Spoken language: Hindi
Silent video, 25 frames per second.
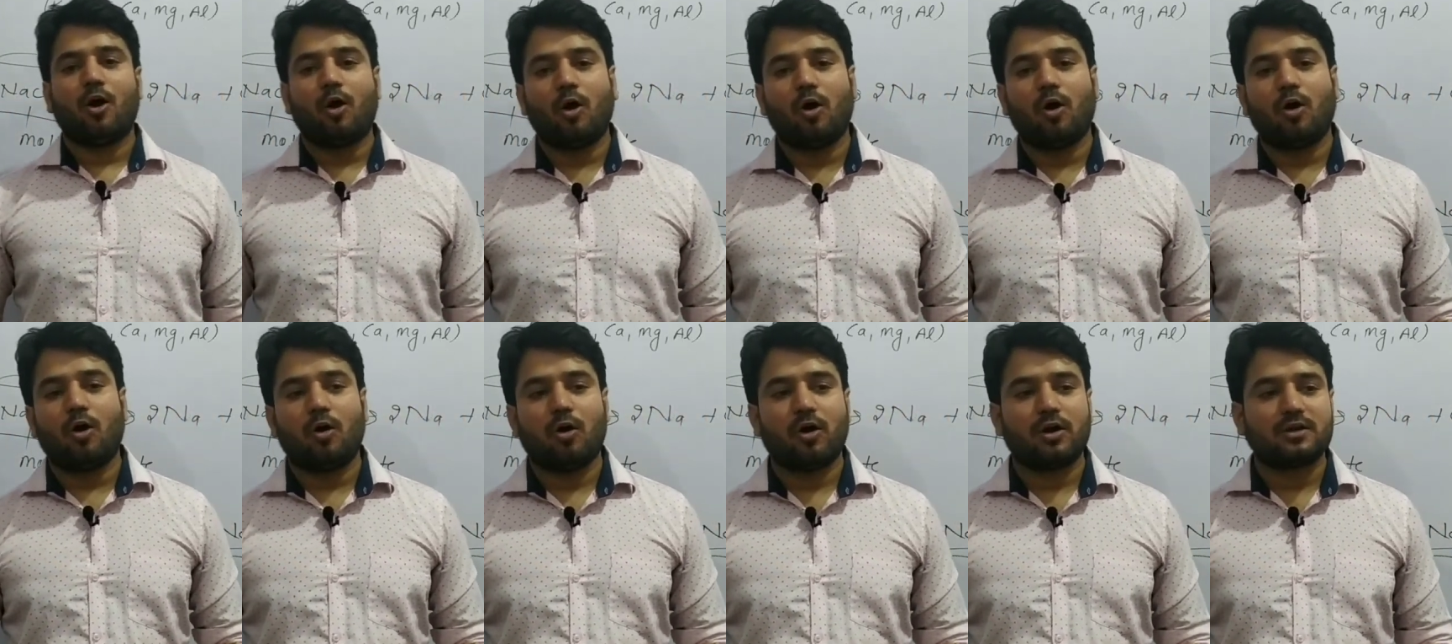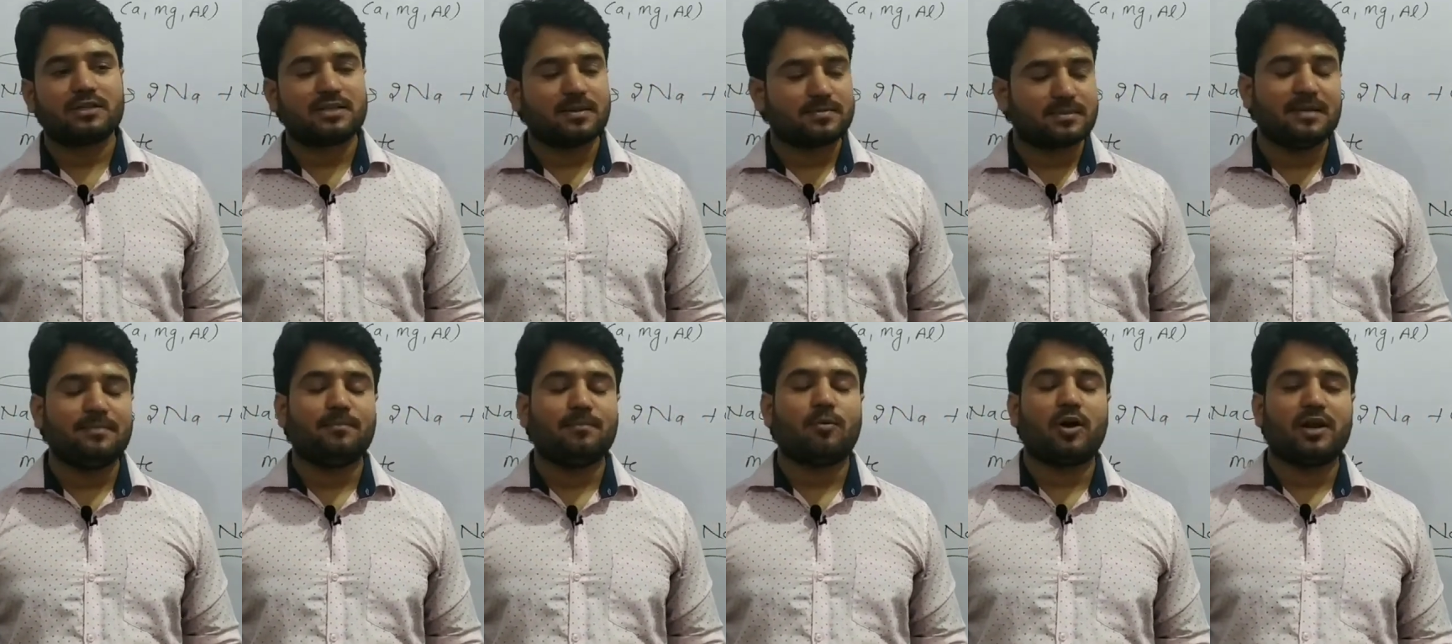और
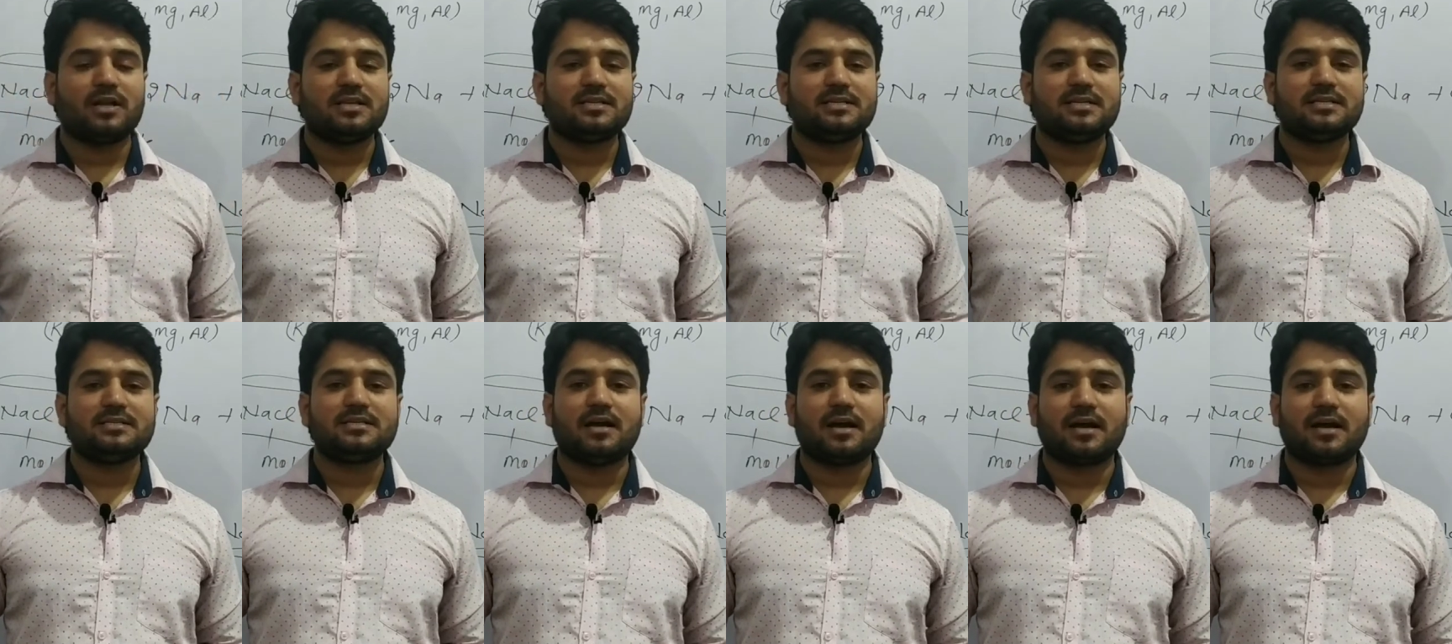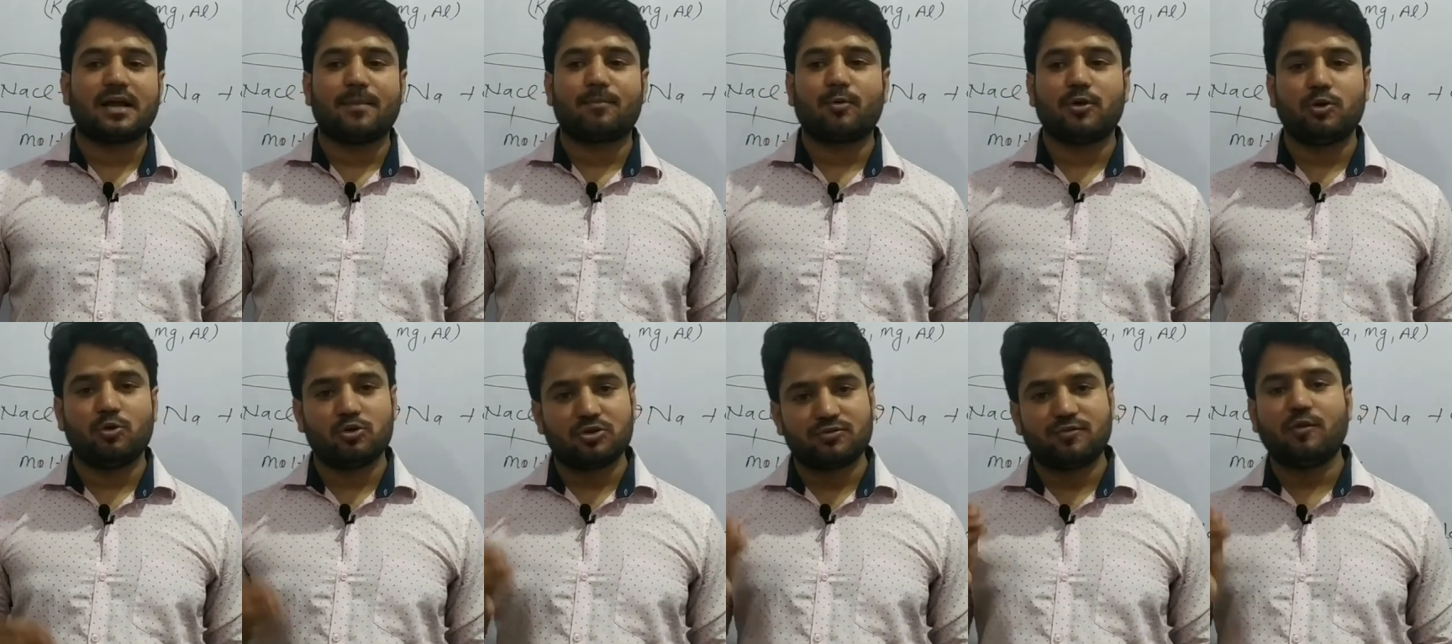सबसे इंपॉर्टेंट चीज़ अगर
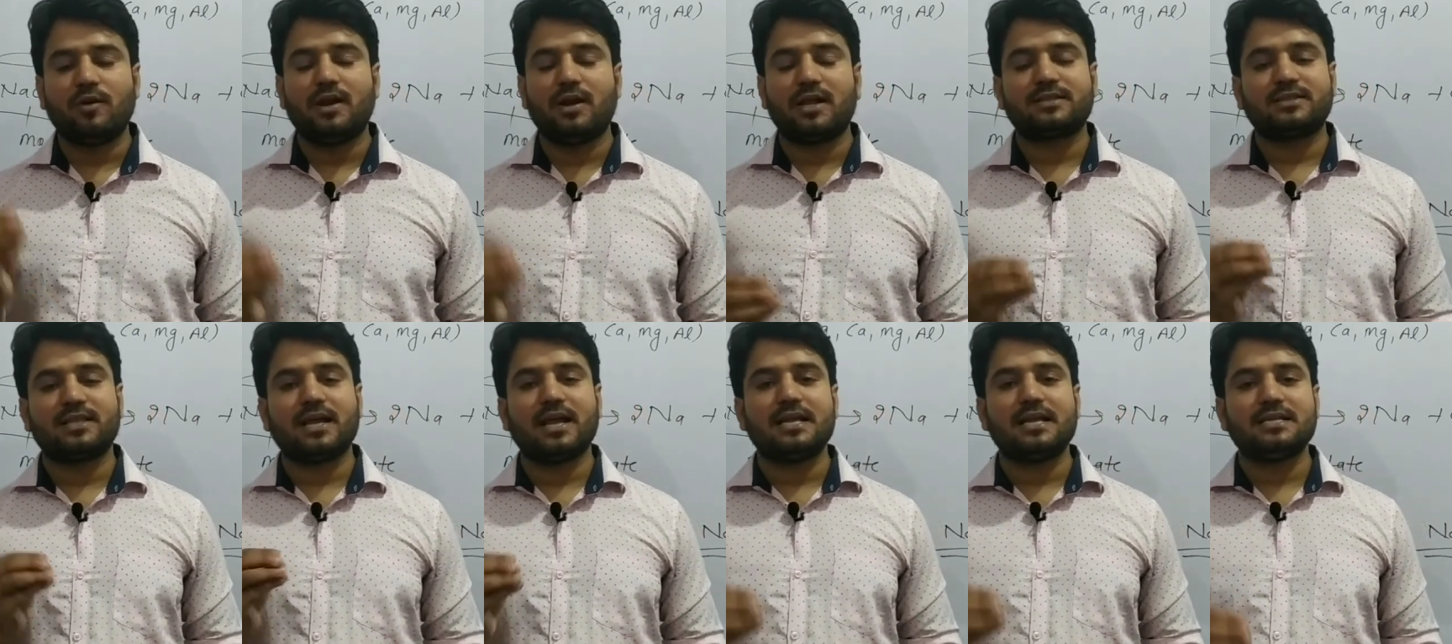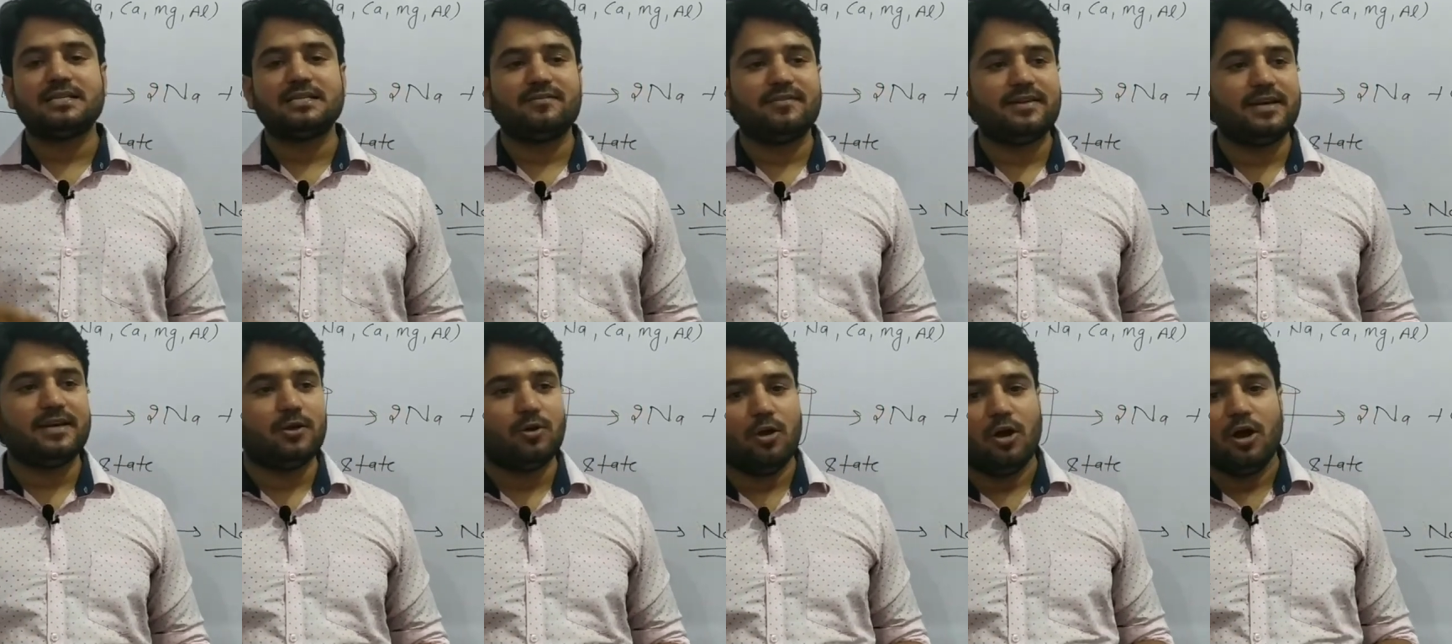आपको यूजफुल लगता है ये चीज़
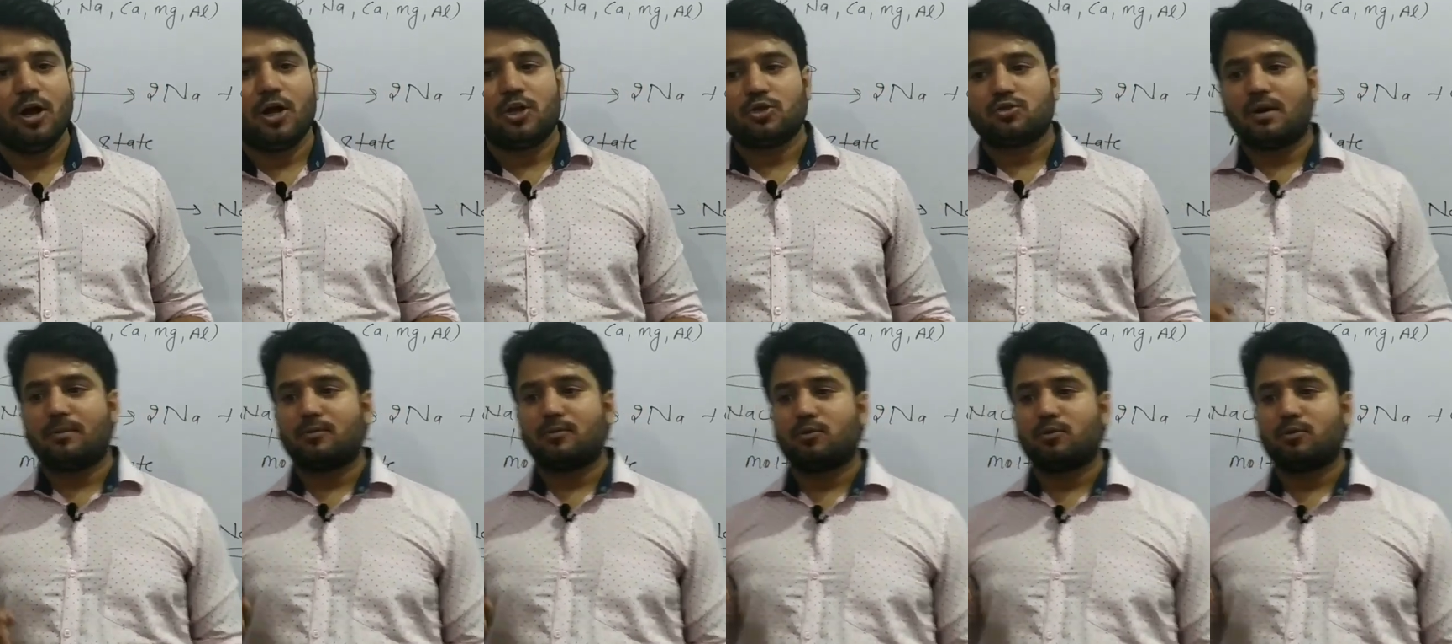वीडियो तो आप